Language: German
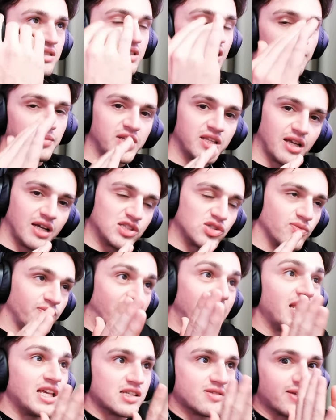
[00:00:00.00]
damit, also
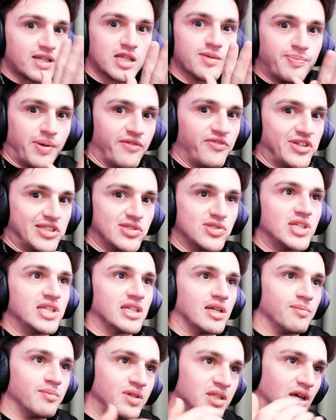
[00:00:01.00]
wenn ihr es wirklich perfektioniert
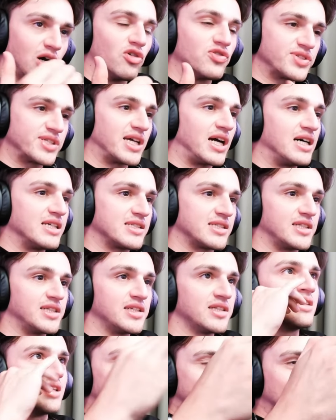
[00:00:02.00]
habt, mit aufs Gas
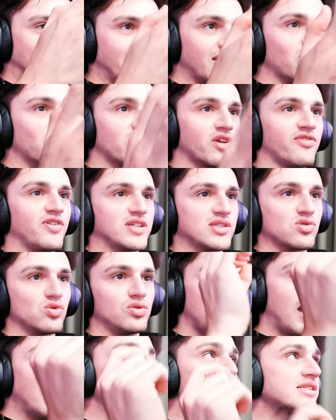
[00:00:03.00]
gehen, dann seid ihr ungefähr so.
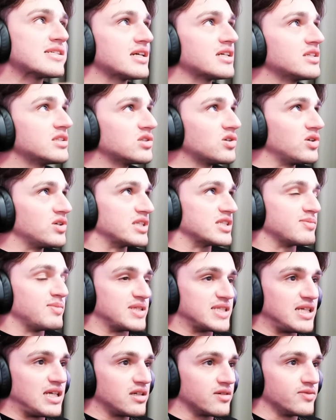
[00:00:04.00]
Eine Sache, die ich euch jetzt mal
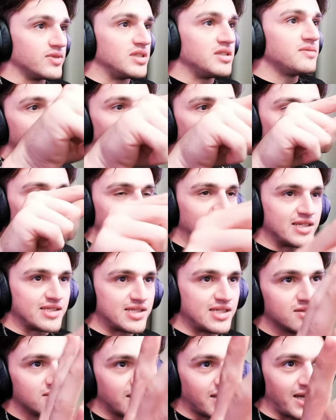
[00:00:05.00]
sagen will, weil man hier
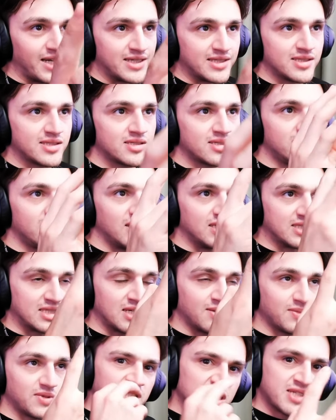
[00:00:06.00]
sieht, rechts, es
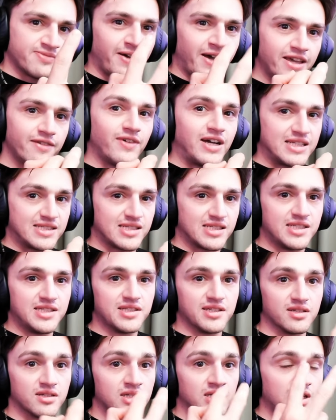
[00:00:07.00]
gibt zwei weiße
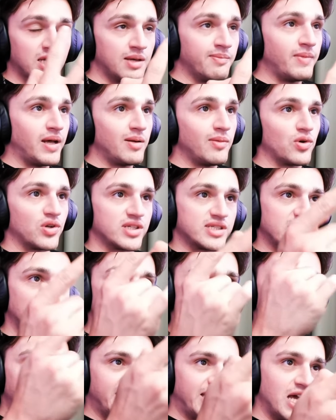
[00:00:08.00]
Linien in Melbourne. Das ist
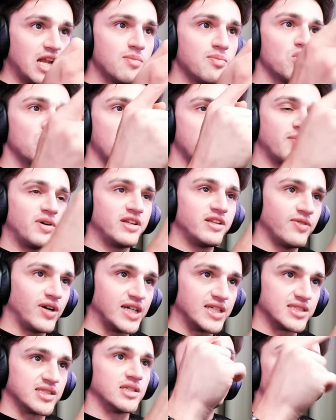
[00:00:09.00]
einmal die gelbe und einmal die
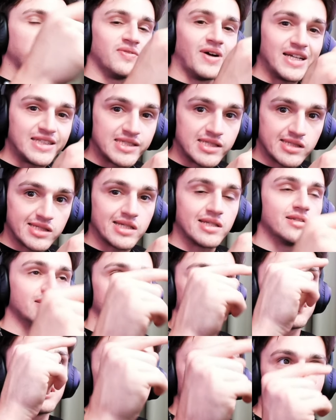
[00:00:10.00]
weiße. Die weiße zählt
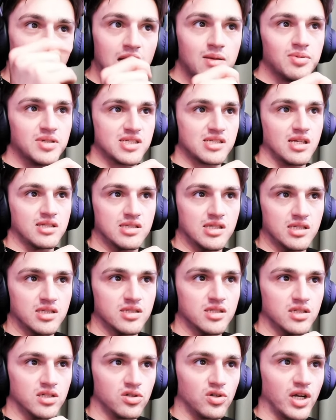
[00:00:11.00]
nicht. Die gelbe ist tatsächlich
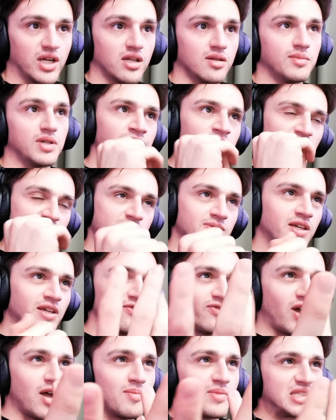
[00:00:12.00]
der Track Limit. Deswegen
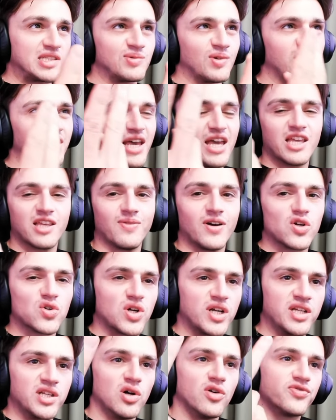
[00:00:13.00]
fragt man sich unter, hey, ich war doch
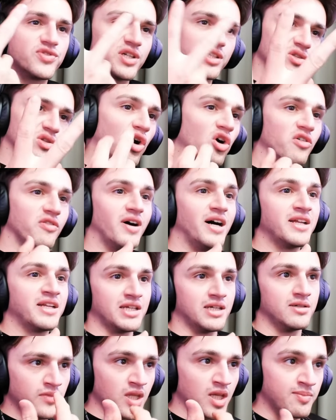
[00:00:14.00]
gar nicht off-Track. Doch, wart
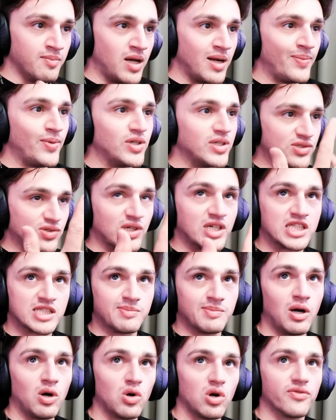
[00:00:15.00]
ihr. In Melbourne, so geht es
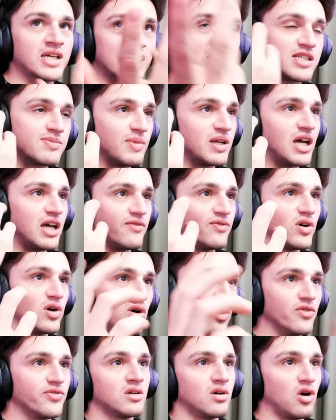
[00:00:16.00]
mir auch oft, ist man einfach
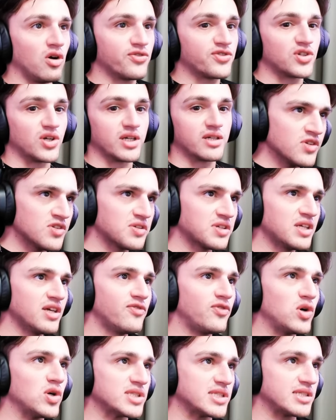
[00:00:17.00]
off-Track. Deswegen hier
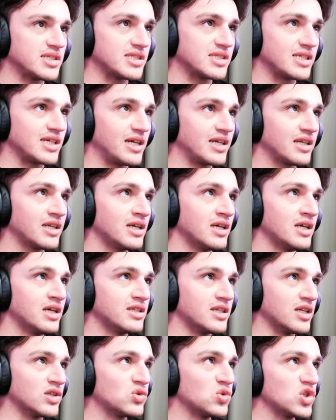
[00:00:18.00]
vorsichtig sein,
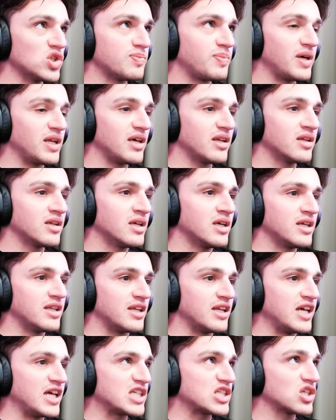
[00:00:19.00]
dann durchballern,
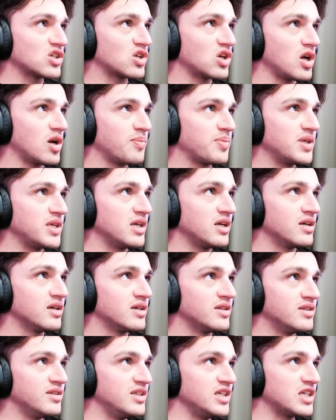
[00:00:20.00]
den Exit Curb hier
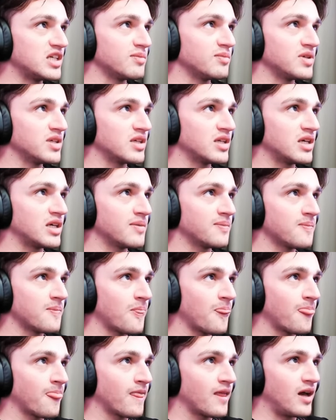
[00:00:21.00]
nicht mitnehmen,
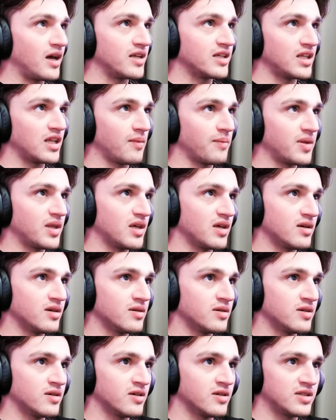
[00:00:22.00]
an dem hier,
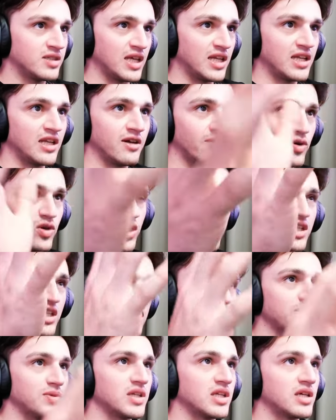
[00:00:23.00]
den hier wollt ihr nicht
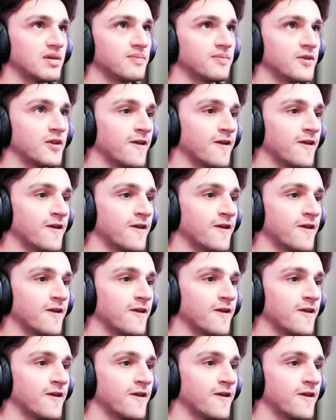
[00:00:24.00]
mitnehmen,